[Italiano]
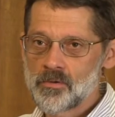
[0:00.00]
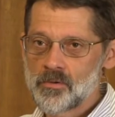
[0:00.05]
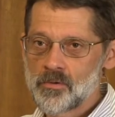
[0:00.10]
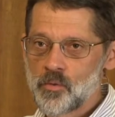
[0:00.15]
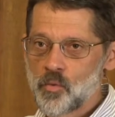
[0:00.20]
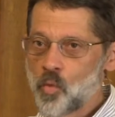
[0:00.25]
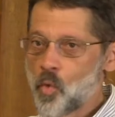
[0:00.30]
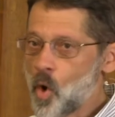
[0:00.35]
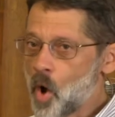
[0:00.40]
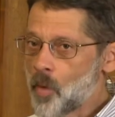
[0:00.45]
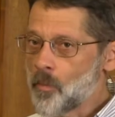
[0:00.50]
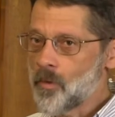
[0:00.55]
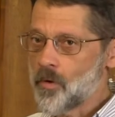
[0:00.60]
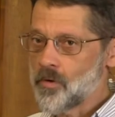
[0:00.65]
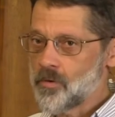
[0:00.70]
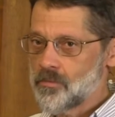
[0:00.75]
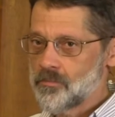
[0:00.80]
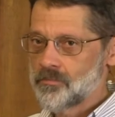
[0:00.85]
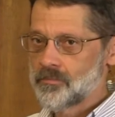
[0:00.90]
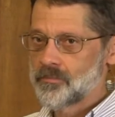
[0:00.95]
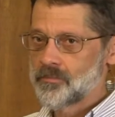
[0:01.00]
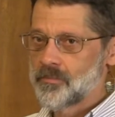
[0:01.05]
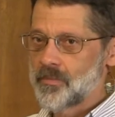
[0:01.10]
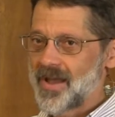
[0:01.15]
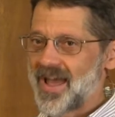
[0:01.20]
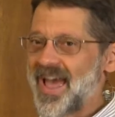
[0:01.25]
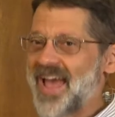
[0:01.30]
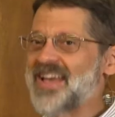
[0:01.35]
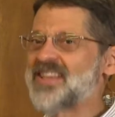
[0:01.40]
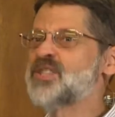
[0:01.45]
l'uomo
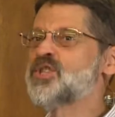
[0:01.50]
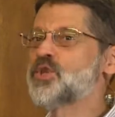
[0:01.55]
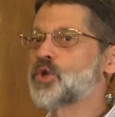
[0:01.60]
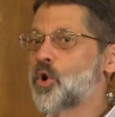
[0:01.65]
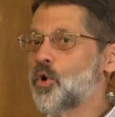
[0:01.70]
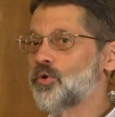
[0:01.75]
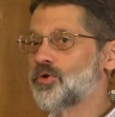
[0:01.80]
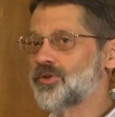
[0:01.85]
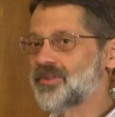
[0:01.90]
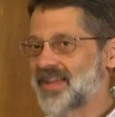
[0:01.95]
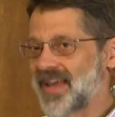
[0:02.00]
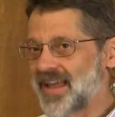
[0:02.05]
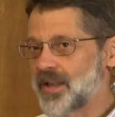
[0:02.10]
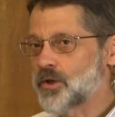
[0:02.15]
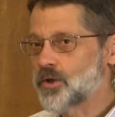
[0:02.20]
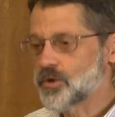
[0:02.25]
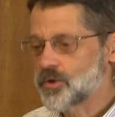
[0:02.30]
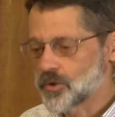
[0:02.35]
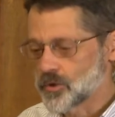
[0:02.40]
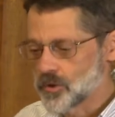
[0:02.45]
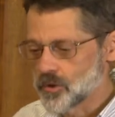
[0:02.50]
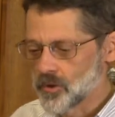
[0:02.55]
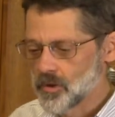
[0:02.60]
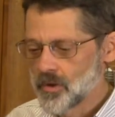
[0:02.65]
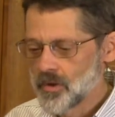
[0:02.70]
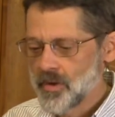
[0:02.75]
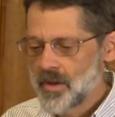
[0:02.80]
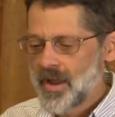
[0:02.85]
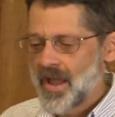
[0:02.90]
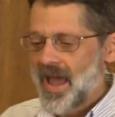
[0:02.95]
è scontento
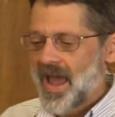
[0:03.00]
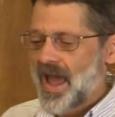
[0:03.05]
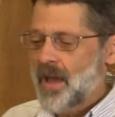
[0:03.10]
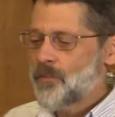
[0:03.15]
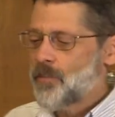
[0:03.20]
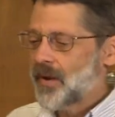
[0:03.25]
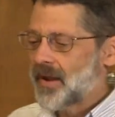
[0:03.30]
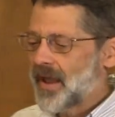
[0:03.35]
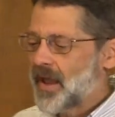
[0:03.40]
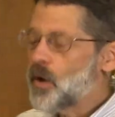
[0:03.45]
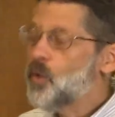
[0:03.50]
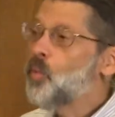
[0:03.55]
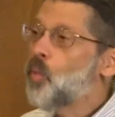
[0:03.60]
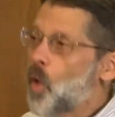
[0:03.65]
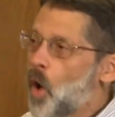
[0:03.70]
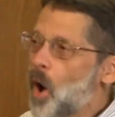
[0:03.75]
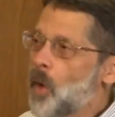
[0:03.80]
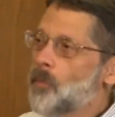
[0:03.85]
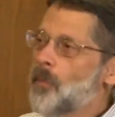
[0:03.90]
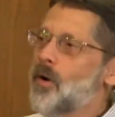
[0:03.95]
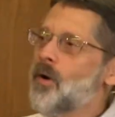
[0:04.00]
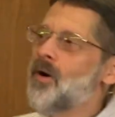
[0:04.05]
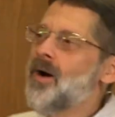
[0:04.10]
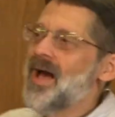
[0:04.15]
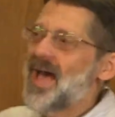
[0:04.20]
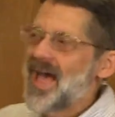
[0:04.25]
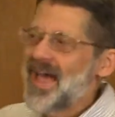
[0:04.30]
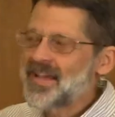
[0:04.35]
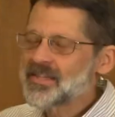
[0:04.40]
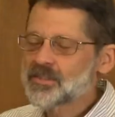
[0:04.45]
è perché l'uomo
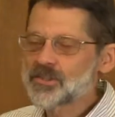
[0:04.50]
è